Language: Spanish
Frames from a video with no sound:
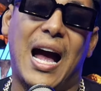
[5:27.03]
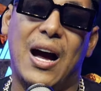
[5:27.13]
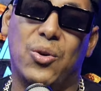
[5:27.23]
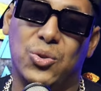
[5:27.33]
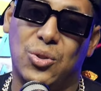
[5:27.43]

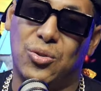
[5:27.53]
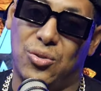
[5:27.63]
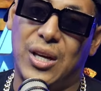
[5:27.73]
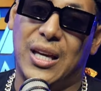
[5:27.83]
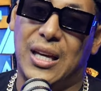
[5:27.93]
otro
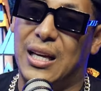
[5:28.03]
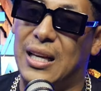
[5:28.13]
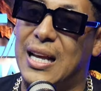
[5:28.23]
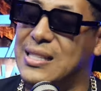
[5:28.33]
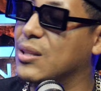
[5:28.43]
eh,
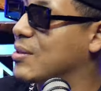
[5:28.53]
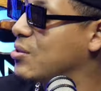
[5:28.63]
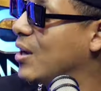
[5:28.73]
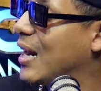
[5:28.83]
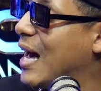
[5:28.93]
la
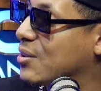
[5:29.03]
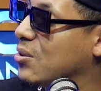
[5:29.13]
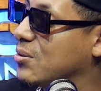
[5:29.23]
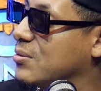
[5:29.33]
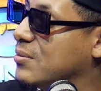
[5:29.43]
situación el acto. Pues
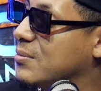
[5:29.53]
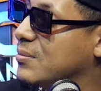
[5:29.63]
te digo algo